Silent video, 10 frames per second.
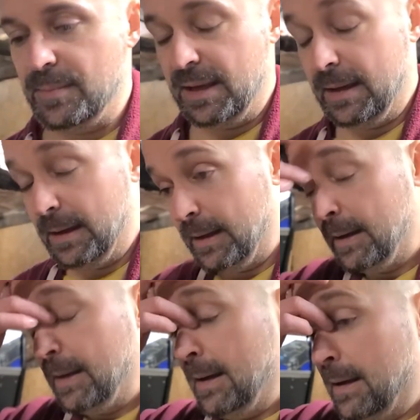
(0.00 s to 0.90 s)
mais euh,
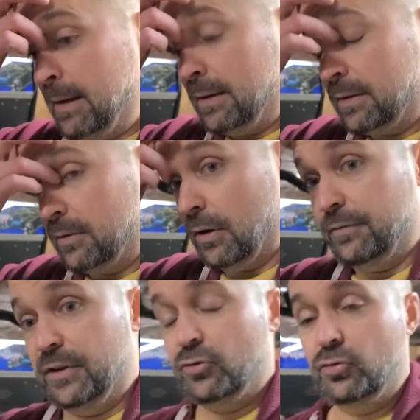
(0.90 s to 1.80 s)
en
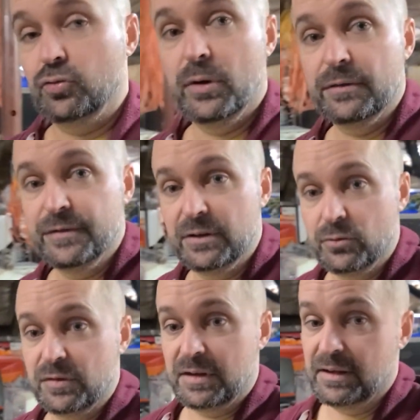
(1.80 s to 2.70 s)
fait, surtout enlever
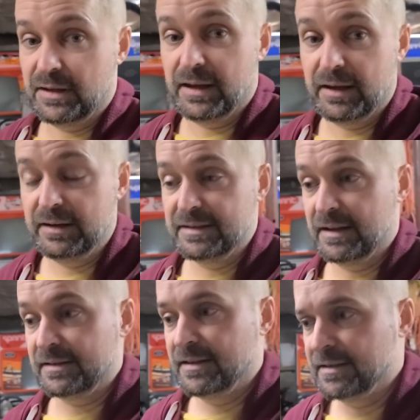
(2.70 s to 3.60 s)
tout ce qui était les
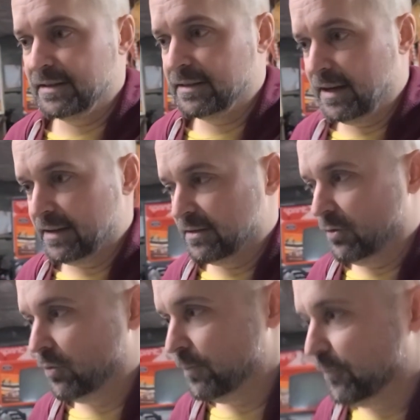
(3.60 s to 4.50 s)
anciennes
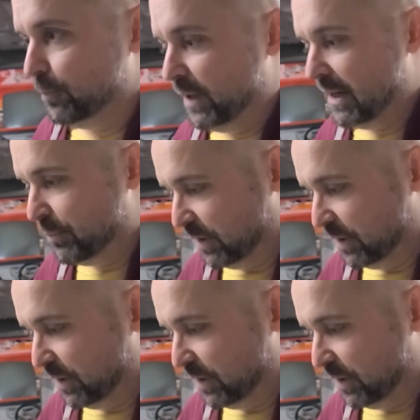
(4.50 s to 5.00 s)
installations, mettre de la